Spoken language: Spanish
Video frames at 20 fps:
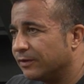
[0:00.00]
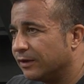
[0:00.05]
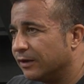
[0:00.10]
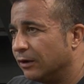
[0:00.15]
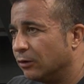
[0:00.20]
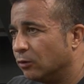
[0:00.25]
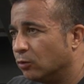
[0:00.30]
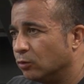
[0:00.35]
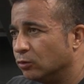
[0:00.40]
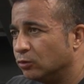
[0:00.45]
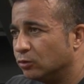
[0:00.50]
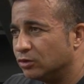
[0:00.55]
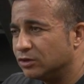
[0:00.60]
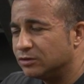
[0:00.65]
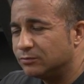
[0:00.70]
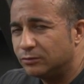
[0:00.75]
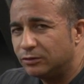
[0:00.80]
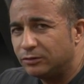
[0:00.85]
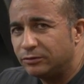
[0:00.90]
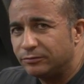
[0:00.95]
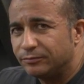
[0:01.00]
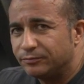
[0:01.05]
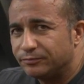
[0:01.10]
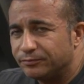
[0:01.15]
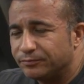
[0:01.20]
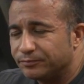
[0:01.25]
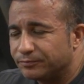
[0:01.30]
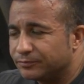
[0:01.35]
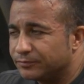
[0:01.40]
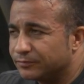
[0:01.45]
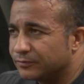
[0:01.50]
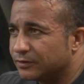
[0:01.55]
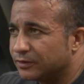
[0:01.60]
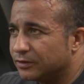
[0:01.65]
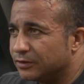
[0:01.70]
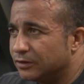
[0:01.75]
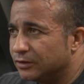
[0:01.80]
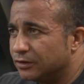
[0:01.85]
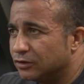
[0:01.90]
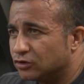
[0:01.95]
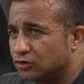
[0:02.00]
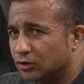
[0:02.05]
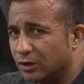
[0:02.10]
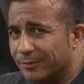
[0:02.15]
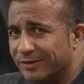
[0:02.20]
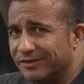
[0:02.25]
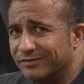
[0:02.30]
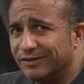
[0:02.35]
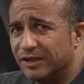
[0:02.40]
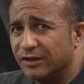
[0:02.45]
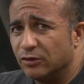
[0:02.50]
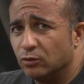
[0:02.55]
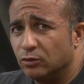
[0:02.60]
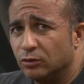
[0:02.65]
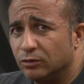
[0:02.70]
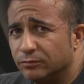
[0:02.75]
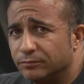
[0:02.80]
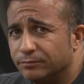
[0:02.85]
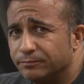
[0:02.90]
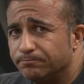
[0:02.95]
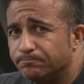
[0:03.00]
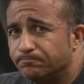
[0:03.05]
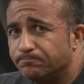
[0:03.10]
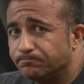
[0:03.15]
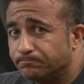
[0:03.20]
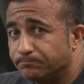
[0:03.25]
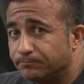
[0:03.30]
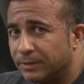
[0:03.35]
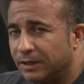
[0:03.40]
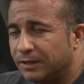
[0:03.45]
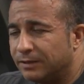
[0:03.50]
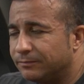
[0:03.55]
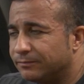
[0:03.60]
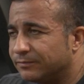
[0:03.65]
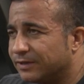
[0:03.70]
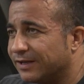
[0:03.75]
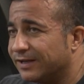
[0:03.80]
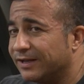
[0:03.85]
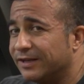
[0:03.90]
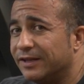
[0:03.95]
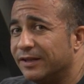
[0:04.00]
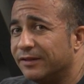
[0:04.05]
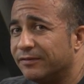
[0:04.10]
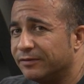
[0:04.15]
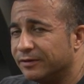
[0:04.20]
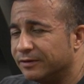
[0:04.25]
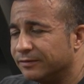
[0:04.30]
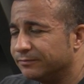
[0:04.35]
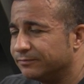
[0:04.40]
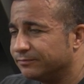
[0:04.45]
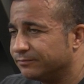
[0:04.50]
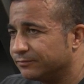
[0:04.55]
En el culturismo solamente hay uno, ¿vale? ¿Qué quiere decir?